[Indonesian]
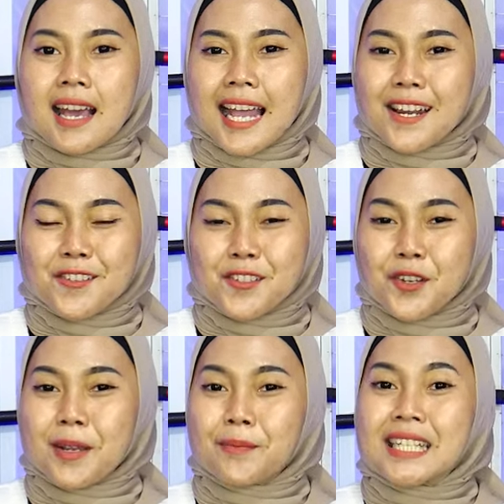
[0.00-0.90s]
Halo
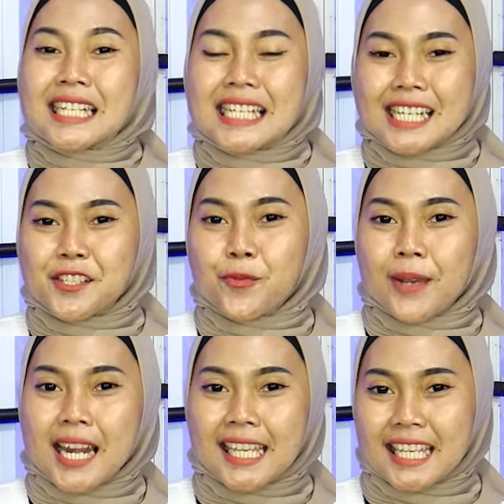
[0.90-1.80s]
sobat bedilers,
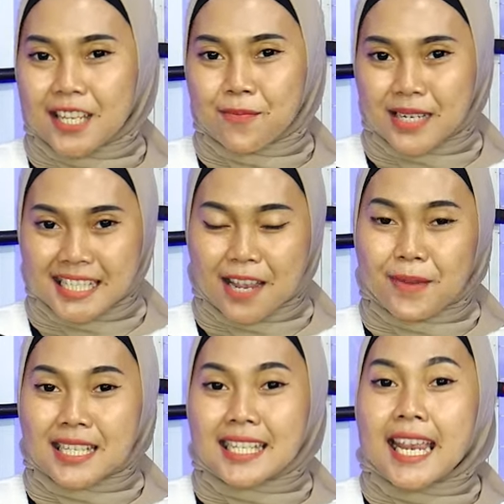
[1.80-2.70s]
jumpa lagi nih
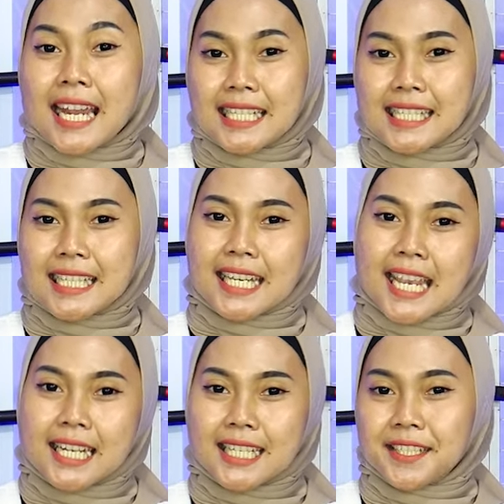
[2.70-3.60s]
bersama saya di sini
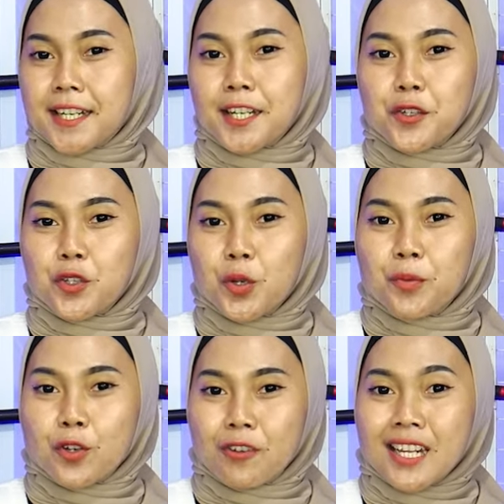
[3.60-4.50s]
ya di channel YouTube
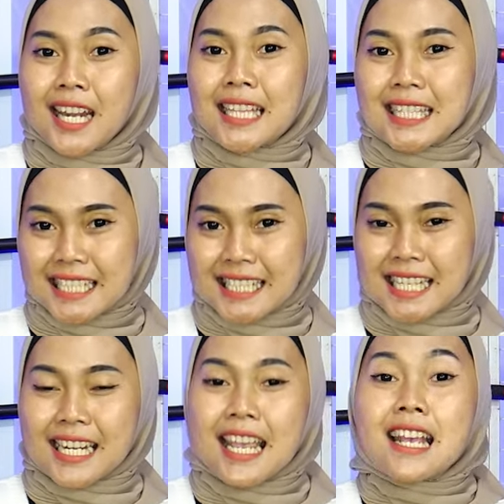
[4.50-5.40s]
Yovanda Trisen.